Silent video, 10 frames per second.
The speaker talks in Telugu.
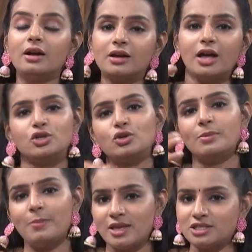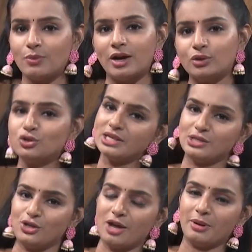ఖర్జూరం పేస్ట్ వాడుతూ
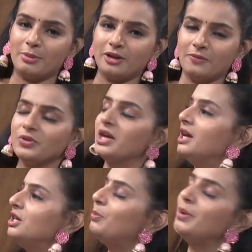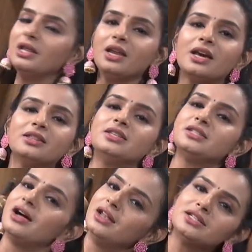చేస్తున్నాం అనమాట ఇది పిల్లలకైతే
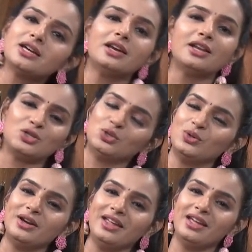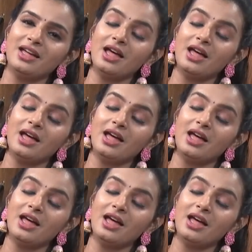చాలా చాలా నచ్చుతుందండి